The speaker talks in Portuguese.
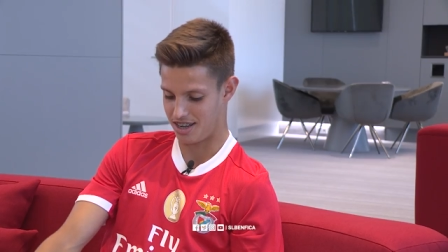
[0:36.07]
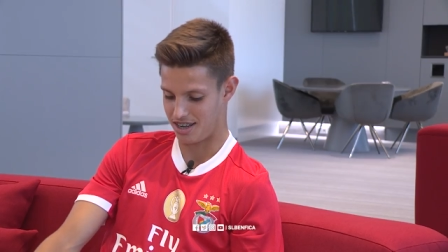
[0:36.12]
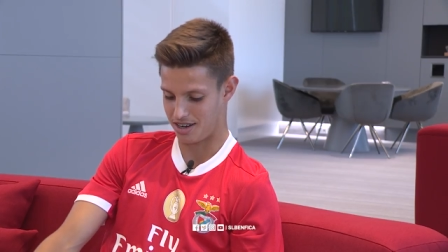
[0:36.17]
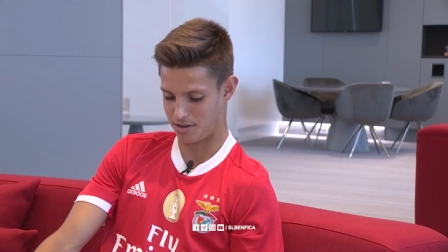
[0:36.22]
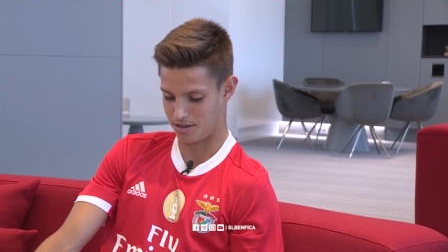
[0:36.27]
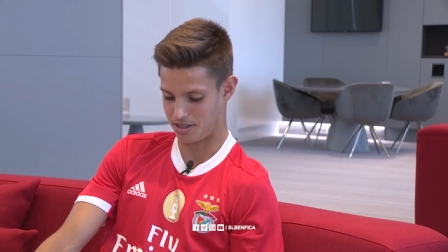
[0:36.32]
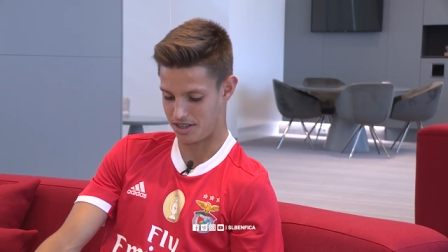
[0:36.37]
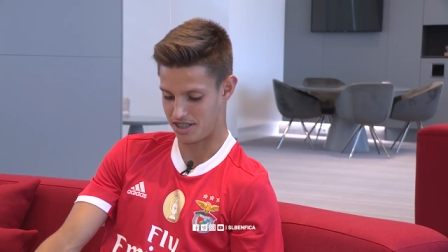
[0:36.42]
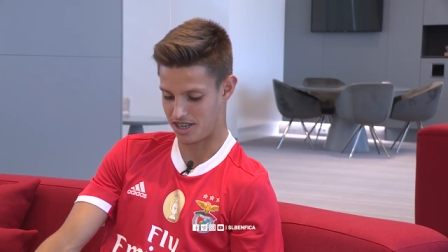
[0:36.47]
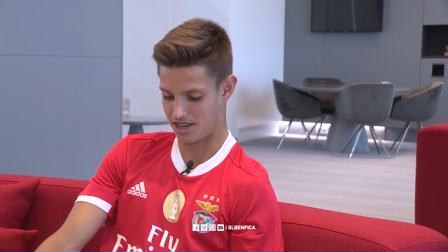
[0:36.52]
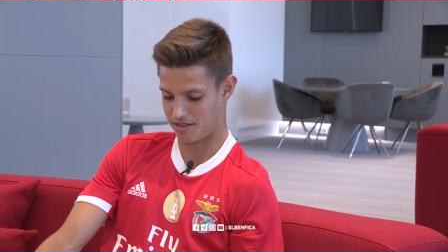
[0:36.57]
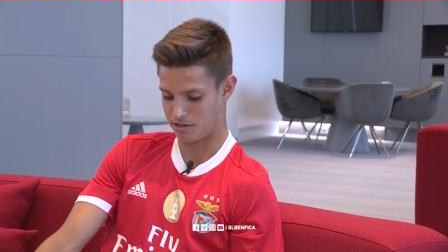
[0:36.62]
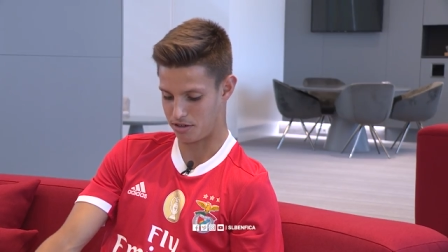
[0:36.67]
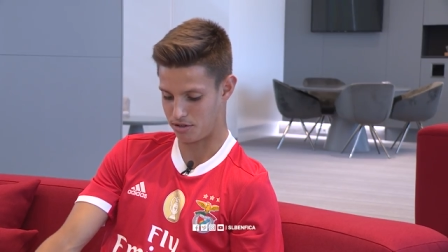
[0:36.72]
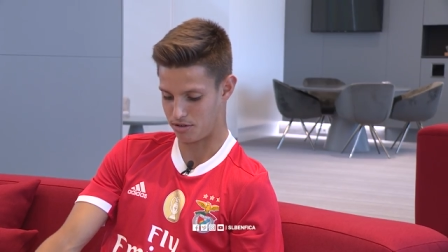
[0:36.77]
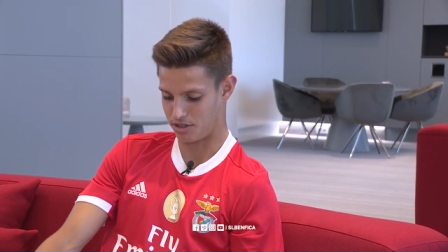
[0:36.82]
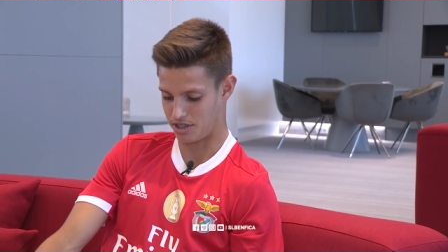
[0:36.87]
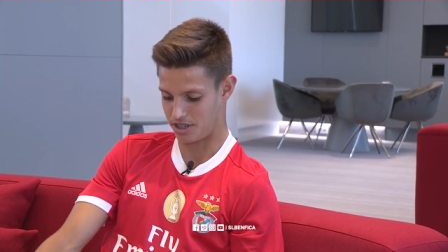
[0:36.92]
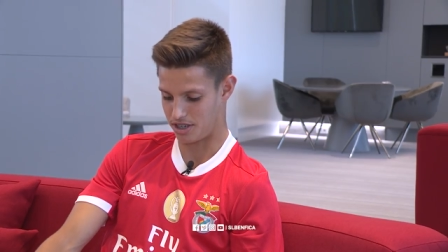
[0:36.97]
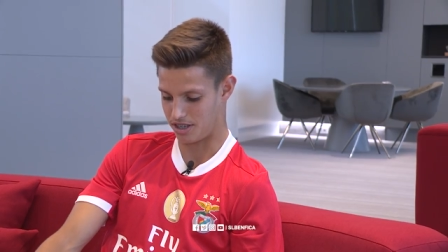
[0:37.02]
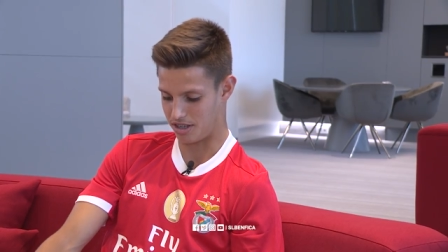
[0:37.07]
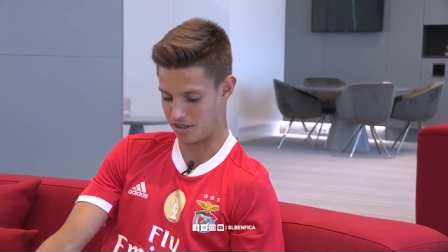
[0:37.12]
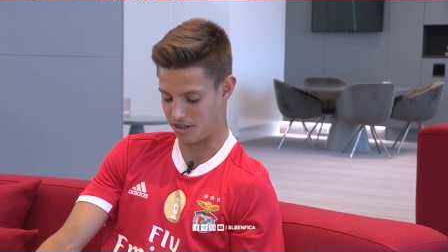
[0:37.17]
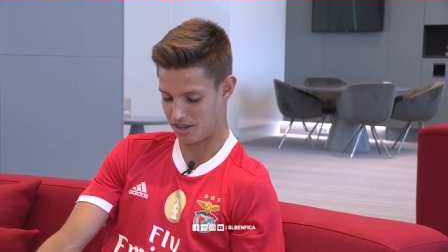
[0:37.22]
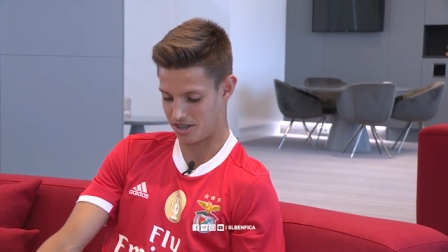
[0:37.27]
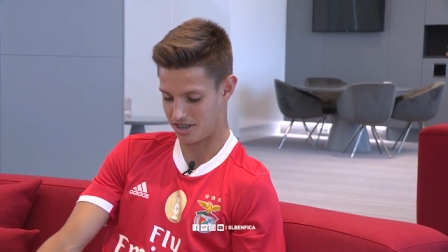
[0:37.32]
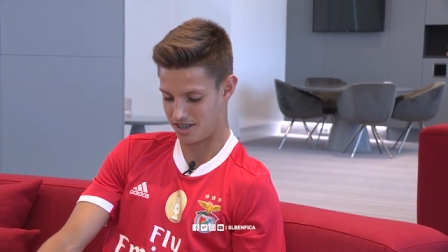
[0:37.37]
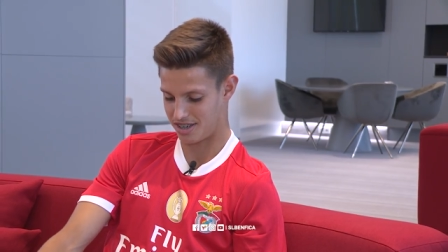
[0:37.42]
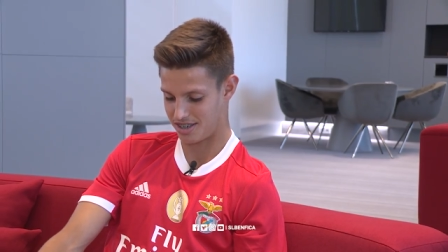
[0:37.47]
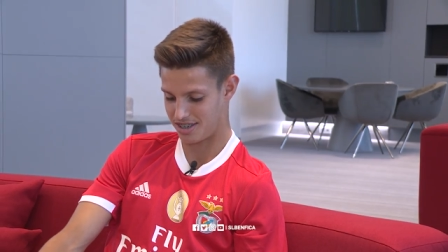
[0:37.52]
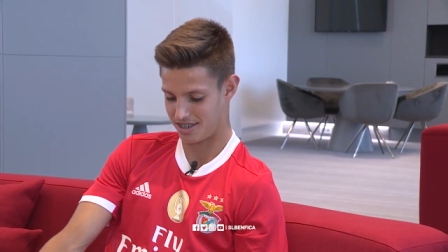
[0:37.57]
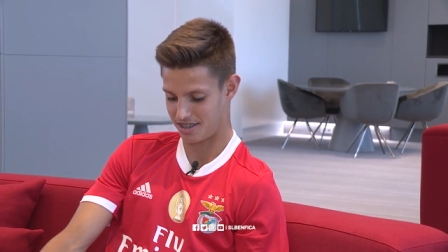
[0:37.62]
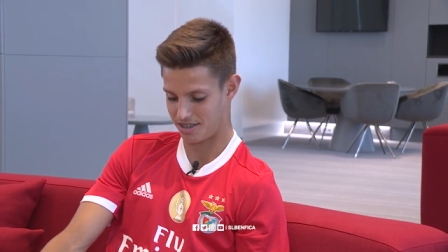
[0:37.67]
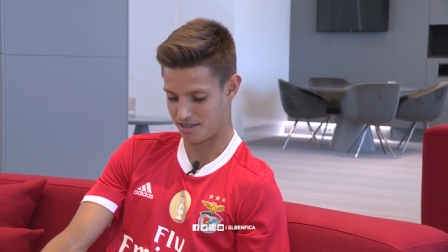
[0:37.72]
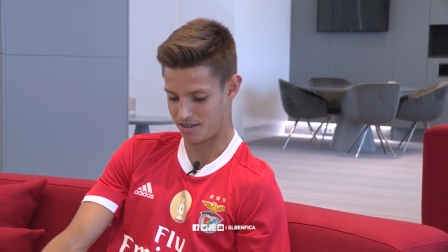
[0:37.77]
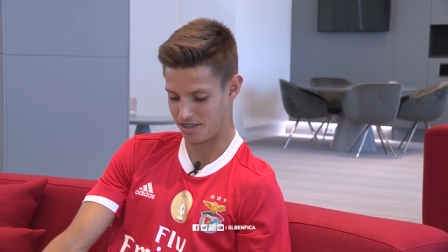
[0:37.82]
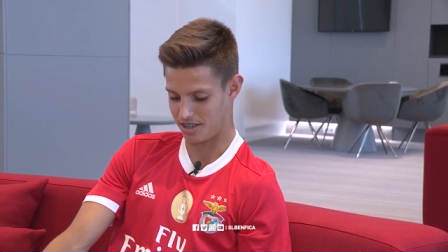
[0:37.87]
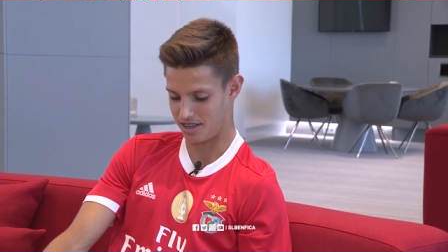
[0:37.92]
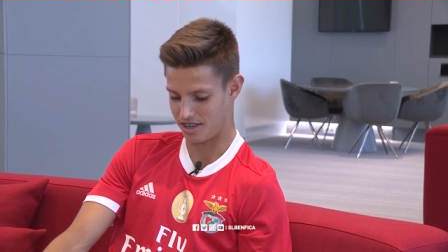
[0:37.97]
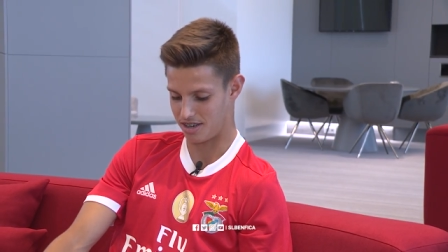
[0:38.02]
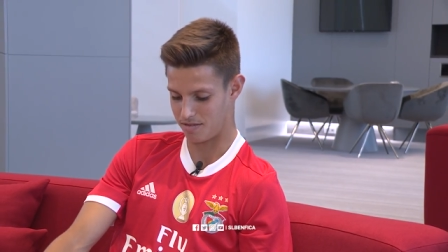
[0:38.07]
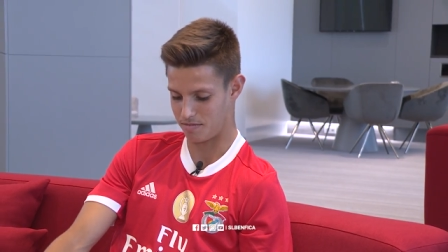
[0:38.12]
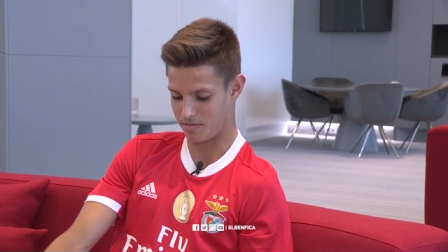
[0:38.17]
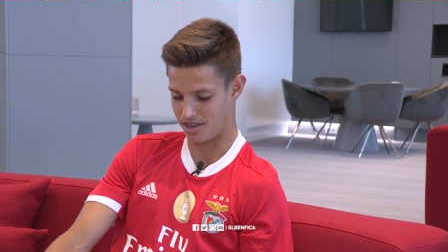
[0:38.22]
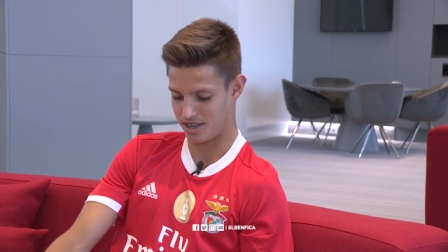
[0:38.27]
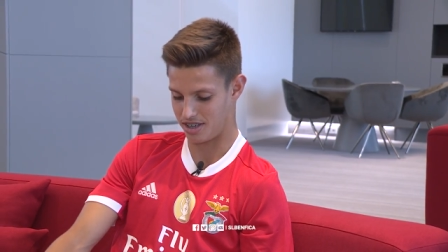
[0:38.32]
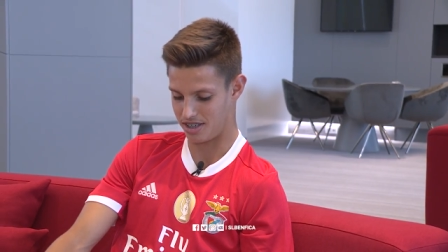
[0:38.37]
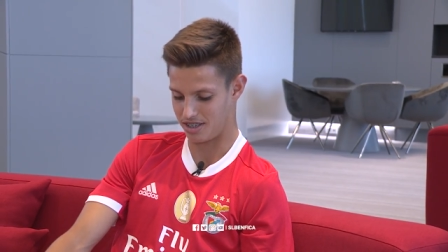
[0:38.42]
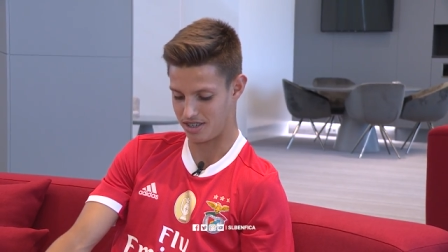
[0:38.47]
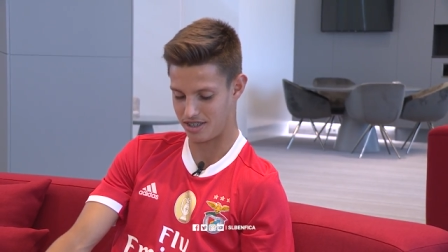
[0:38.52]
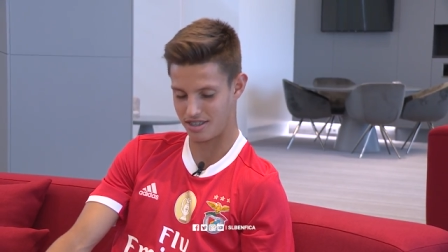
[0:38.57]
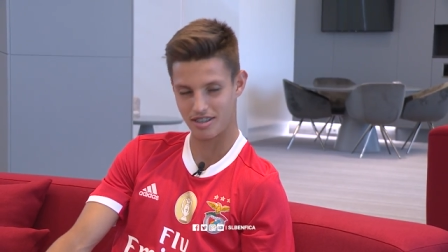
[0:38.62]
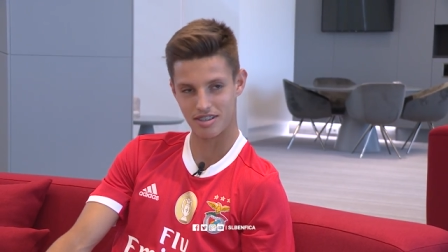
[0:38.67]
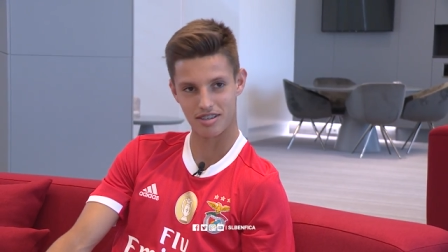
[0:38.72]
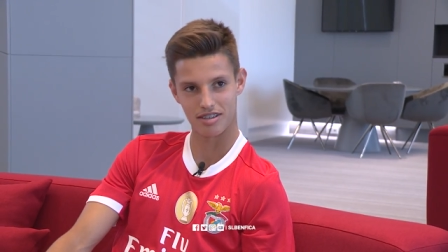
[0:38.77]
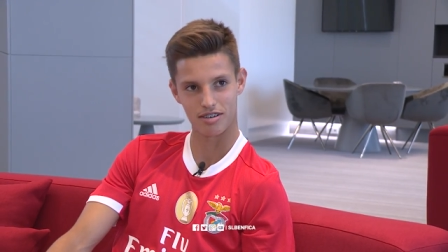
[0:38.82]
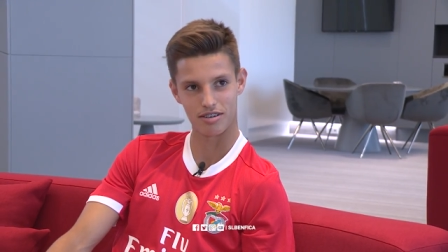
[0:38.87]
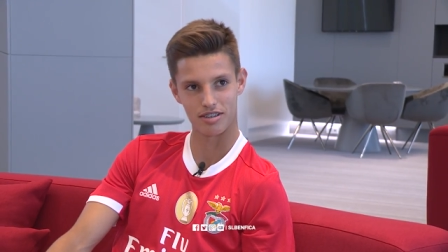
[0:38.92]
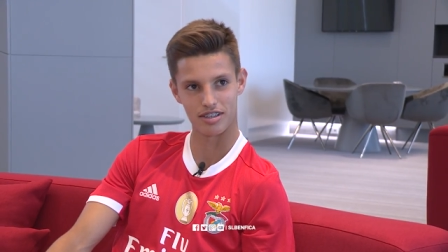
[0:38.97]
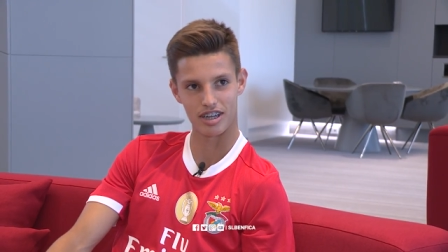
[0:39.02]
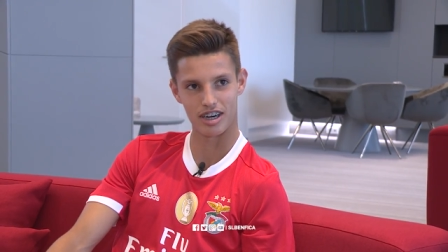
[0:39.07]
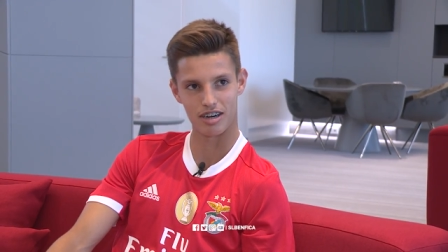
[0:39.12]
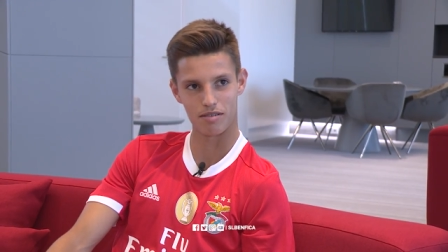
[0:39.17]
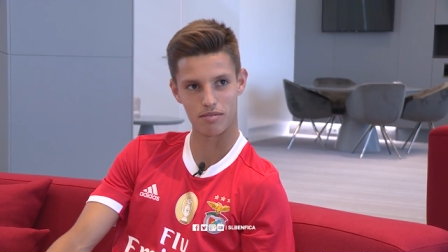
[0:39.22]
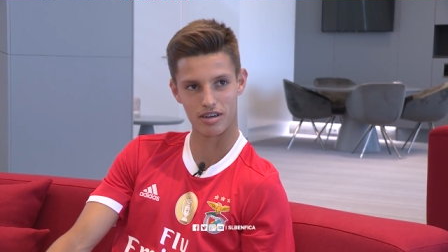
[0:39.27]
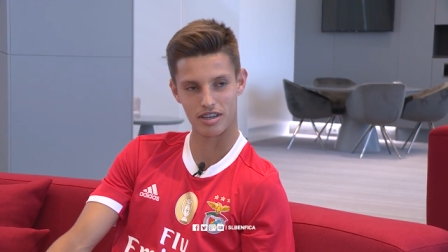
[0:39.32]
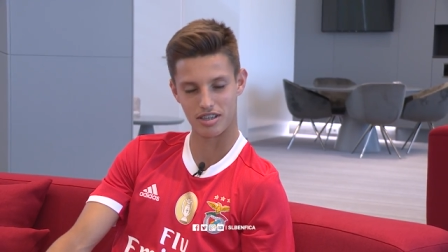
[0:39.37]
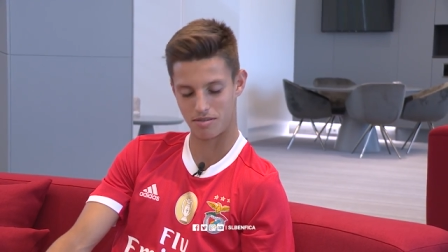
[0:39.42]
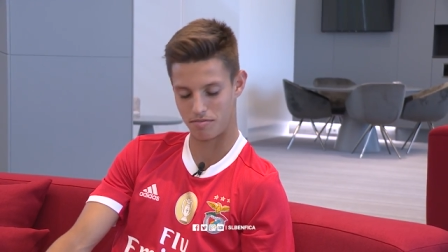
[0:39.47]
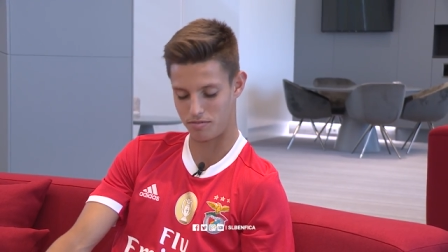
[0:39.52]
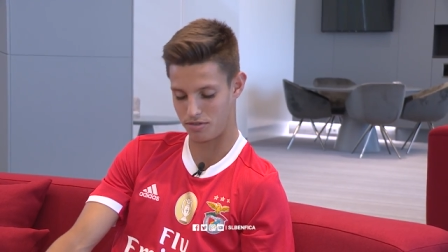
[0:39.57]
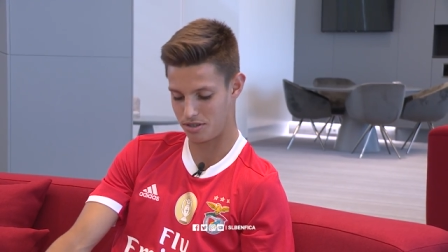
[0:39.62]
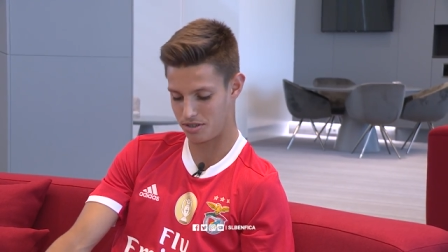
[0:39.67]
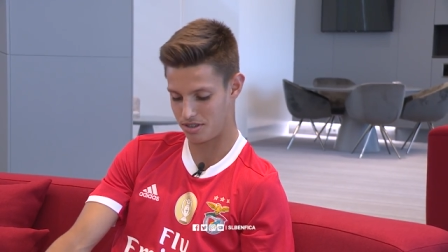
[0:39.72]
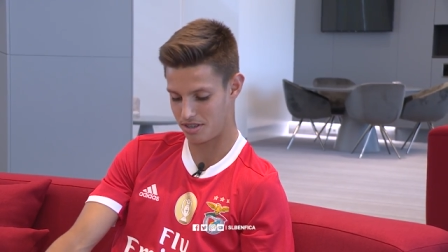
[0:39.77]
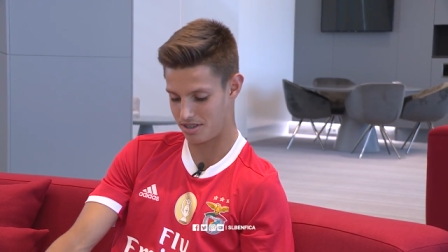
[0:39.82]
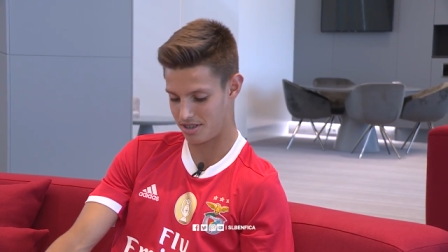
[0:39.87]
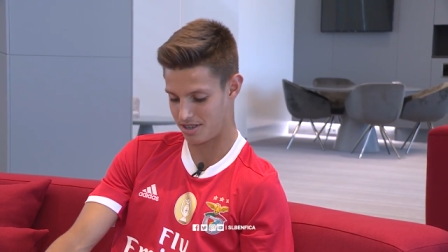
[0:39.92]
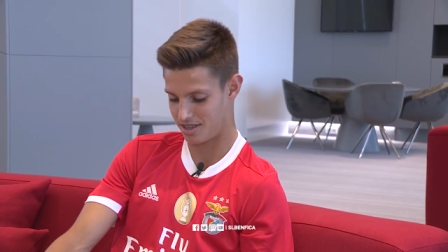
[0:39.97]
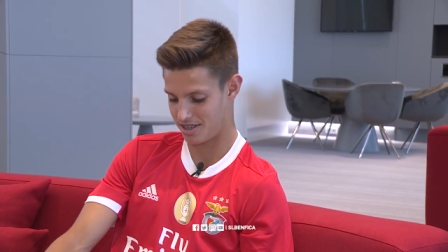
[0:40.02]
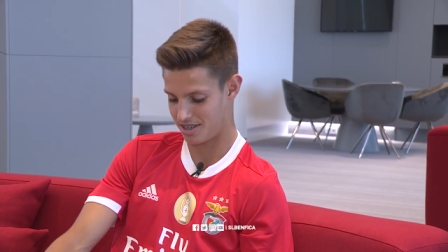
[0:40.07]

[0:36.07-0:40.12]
Quando entrava com os jogadores. Quando era mais. Quando era mais miúdo.